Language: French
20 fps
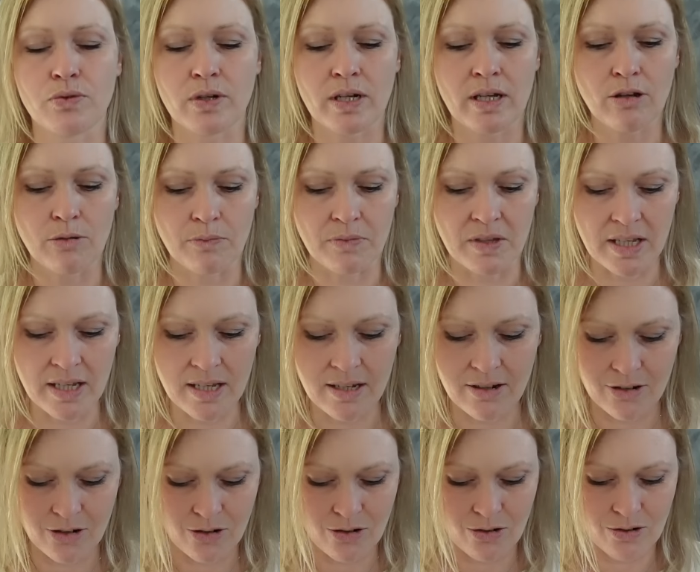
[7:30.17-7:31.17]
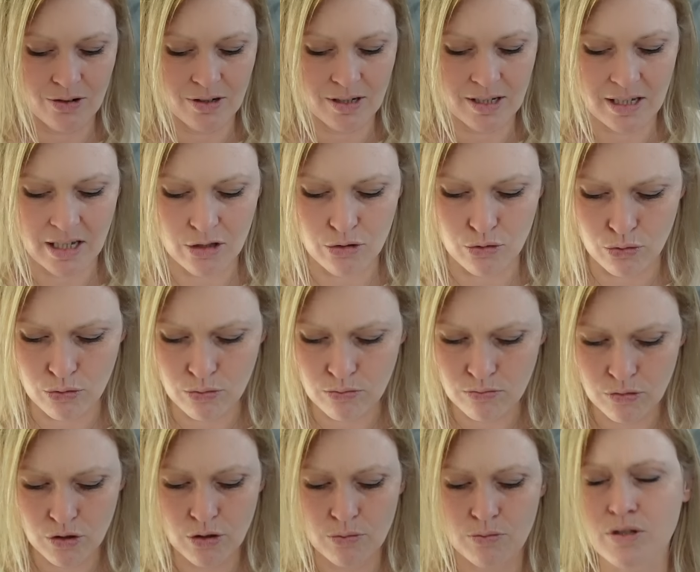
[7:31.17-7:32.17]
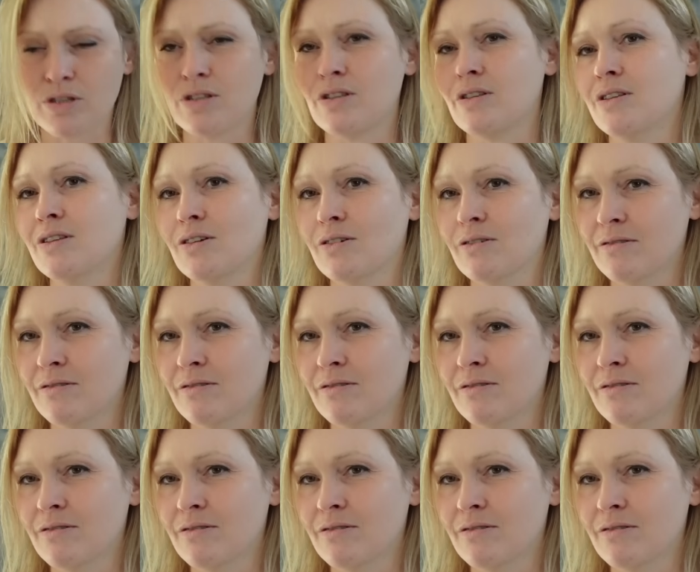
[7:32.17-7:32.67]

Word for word: pourrais emmener en cadeau comme si...